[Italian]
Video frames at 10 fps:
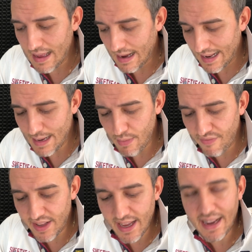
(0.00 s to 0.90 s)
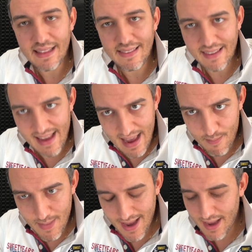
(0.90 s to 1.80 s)
Andiamo a vedere
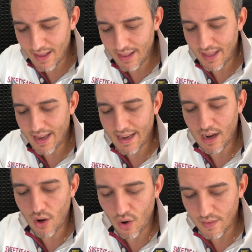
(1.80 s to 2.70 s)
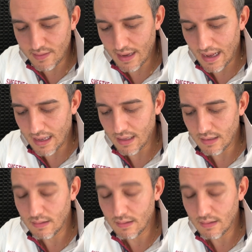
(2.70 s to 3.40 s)
insieme di che cosa